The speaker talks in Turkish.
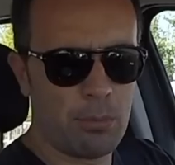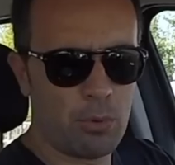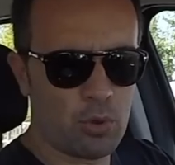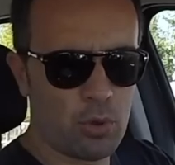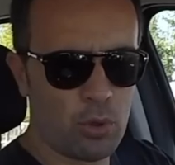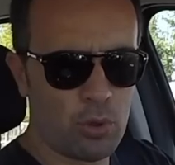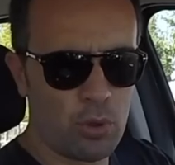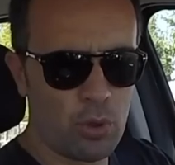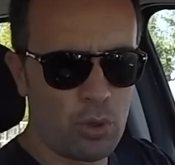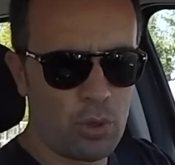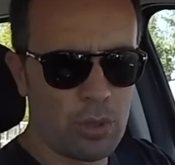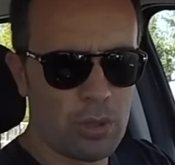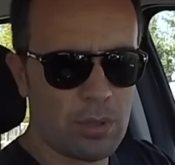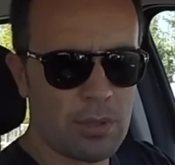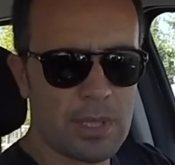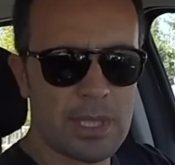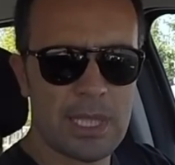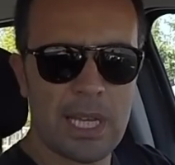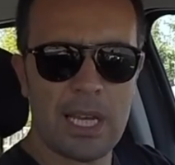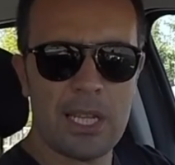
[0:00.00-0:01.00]
bir buton yok.
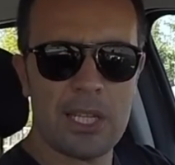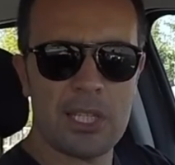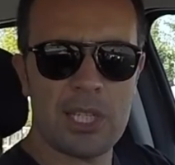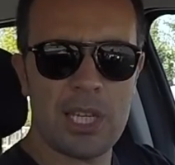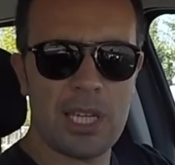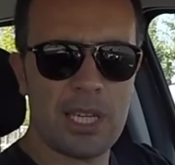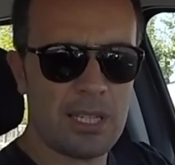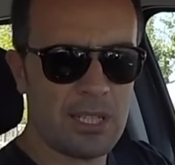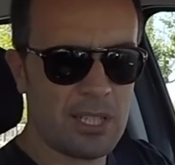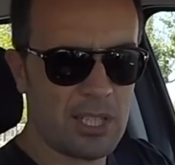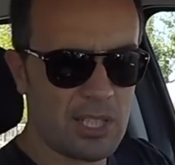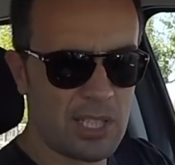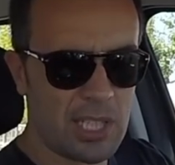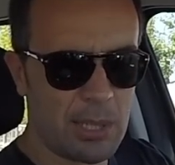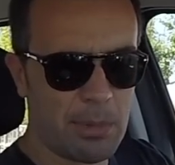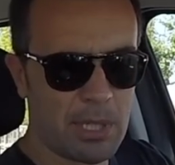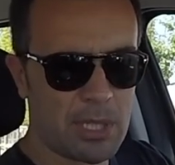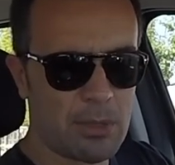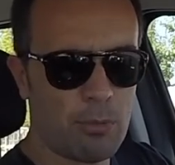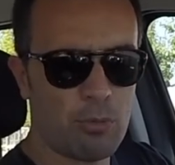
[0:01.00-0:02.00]
Sadece
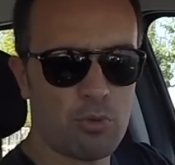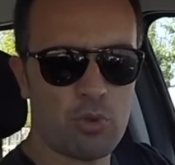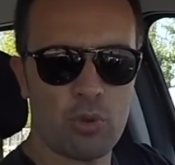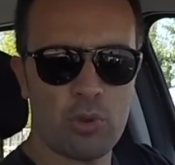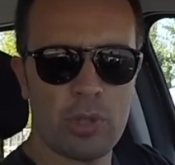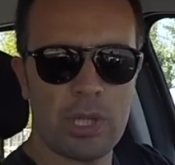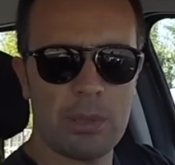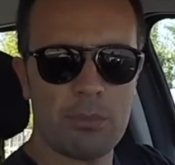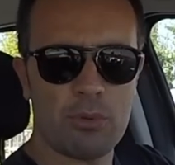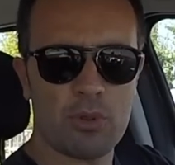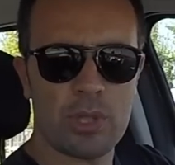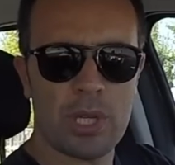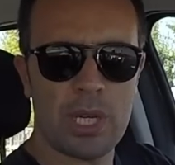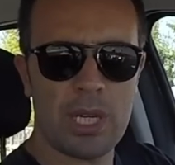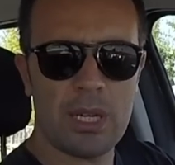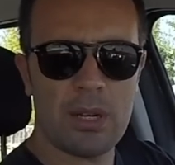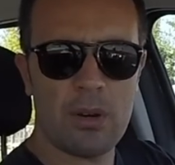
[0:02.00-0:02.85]
cam açma butonları burada.